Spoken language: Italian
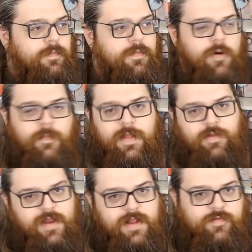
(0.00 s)
più o
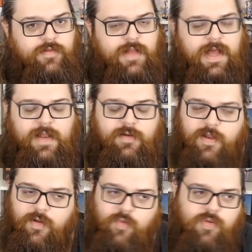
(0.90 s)
meno irrazionale o
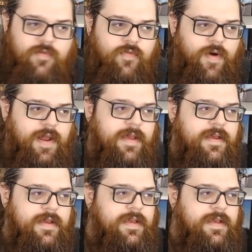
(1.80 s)
che comunque vuole